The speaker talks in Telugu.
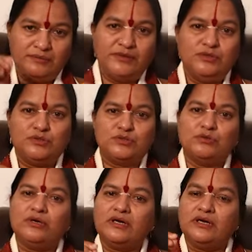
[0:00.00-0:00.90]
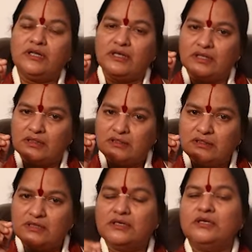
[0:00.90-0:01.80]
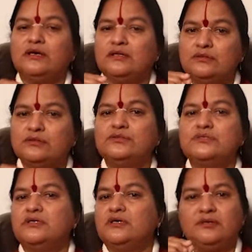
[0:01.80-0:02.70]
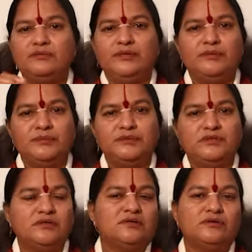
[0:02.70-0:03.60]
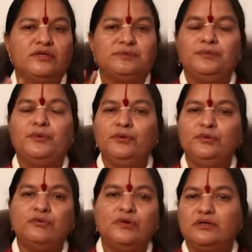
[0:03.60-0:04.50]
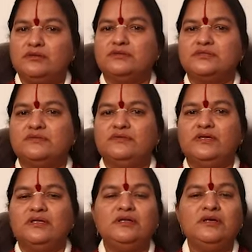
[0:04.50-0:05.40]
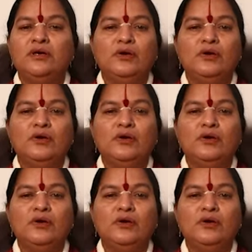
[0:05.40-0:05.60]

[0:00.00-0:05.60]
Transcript: మీరు చూడండి ఎంతటి అదృష్టాన్ని మీరు పొందుతారో ఎప్పుడూ కూడా అదృష్టం అనేది